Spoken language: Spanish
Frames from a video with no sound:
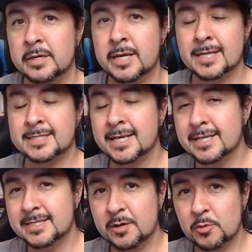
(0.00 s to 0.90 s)
Y en la
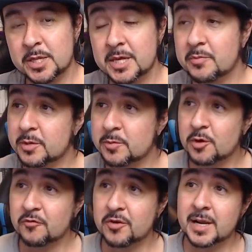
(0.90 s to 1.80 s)
siguiente secuencia podemos
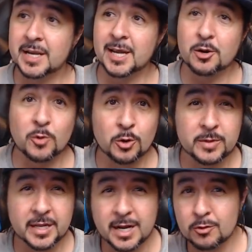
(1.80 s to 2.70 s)
confirmar que Robocop
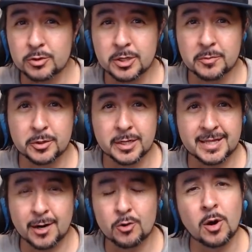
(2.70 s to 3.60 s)
tiene algún tipo de
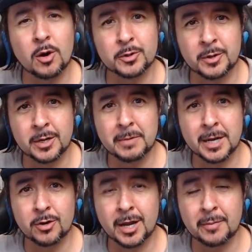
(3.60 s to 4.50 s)
trauma o problema
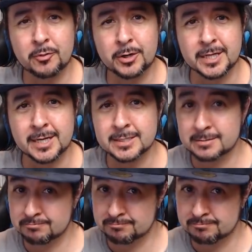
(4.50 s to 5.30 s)
con las puertas.